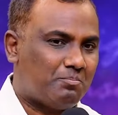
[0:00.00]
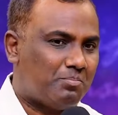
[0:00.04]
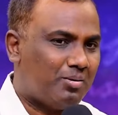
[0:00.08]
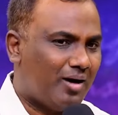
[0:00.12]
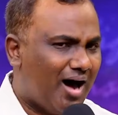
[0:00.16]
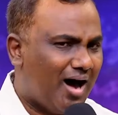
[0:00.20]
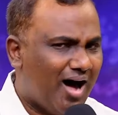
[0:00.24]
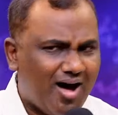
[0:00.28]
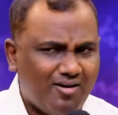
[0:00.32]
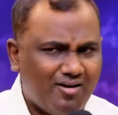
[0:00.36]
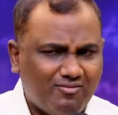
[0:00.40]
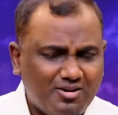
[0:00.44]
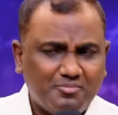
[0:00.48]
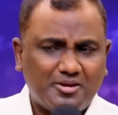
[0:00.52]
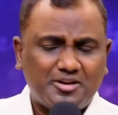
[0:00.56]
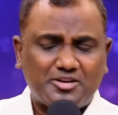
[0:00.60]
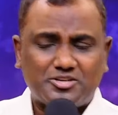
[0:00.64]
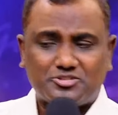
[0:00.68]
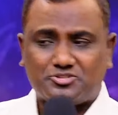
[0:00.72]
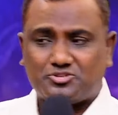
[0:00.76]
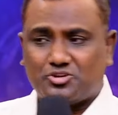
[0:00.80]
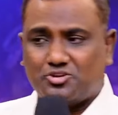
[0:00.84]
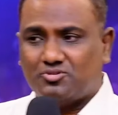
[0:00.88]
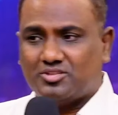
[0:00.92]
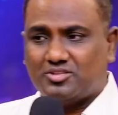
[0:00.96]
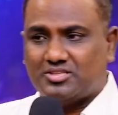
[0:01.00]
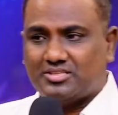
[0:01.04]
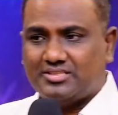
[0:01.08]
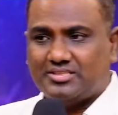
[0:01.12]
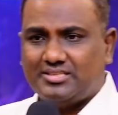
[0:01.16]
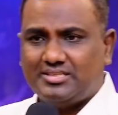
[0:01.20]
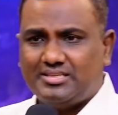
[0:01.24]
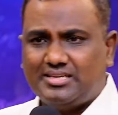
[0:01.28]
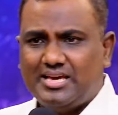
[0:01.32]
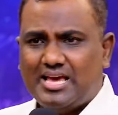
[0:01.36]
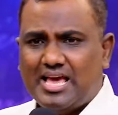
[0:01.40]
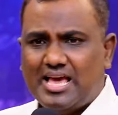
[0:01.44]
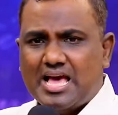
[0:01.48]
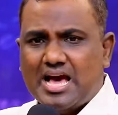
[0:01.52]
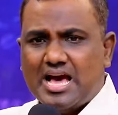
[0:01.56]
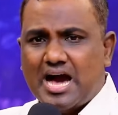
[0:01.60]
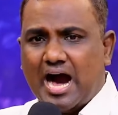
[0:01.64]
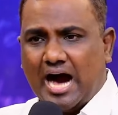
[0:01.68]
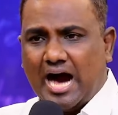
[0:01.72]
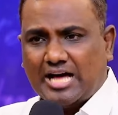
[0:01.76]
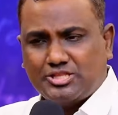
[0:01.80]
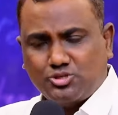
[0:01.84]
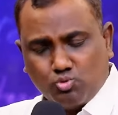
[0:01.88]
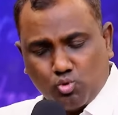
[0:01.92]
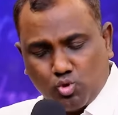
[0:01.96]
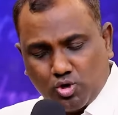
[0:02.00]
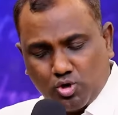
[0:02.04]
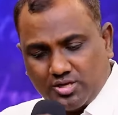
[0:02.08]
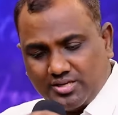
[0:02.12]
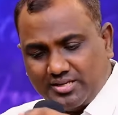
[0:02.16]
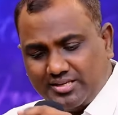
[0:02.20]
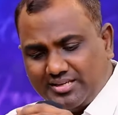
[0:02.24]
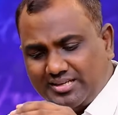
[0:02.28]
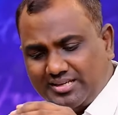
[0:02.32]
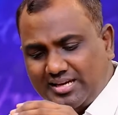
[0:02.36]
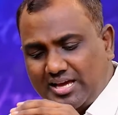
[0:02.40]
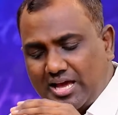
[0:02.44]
பாவம் என்று சொல்வது அது ஒரு